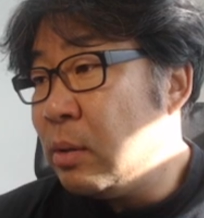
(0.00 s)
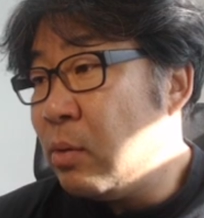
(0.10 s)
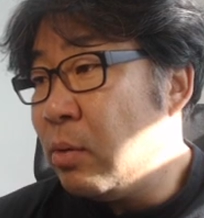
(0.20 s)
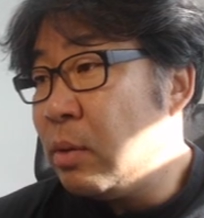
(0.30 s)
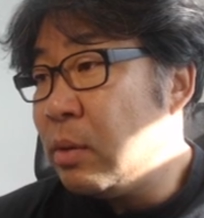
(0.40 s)

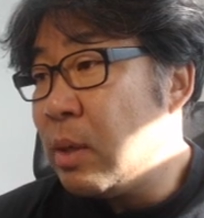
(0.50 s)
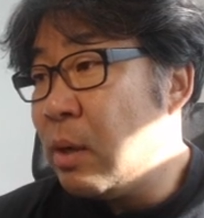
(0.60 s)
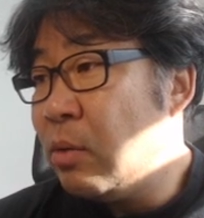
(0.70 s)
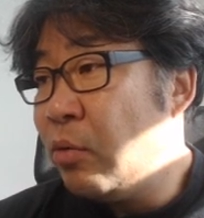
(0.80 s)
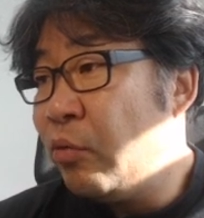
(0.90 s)
콘크리트로
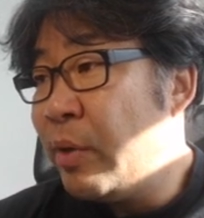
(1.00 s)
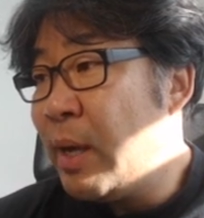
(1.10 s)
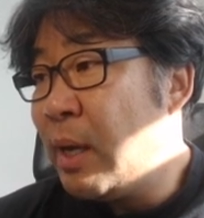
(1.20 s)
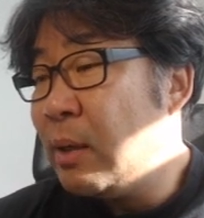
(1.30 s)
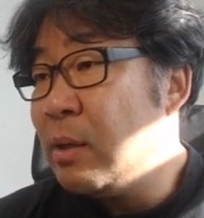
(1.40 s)
하고
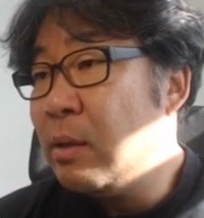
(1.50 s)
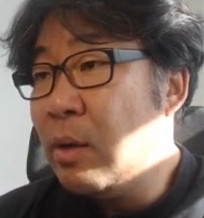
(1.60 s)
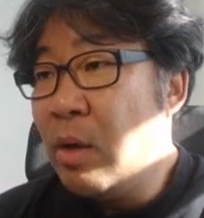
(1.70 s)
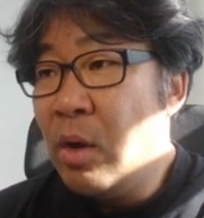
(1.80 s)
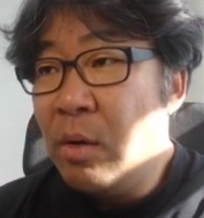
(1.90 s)
위에는
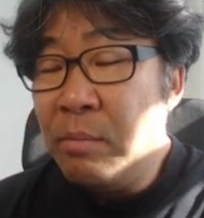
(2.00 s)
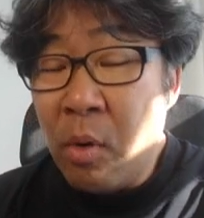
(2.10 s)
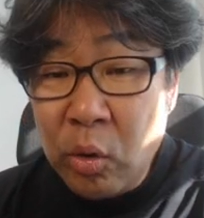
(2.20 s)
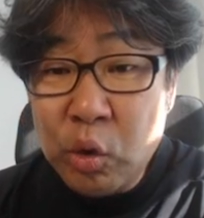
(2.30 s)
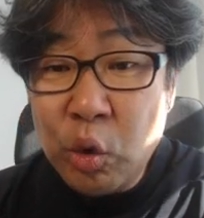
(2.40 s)

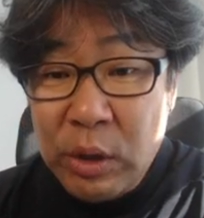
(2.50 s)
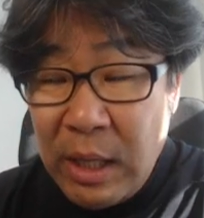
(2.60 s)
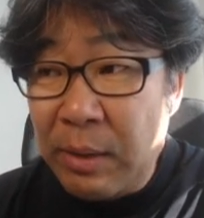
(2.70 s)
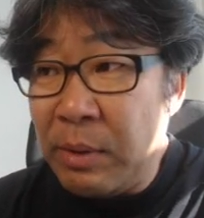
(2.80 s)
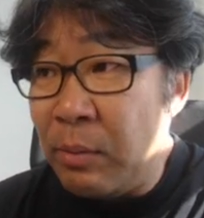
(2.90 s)

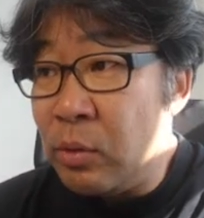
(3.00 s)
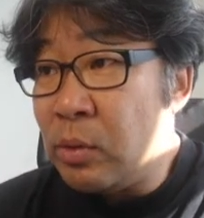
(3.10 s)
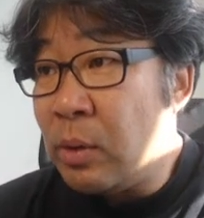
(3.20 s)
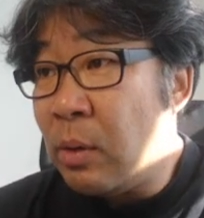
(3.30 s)
목조택입니다. 목조택.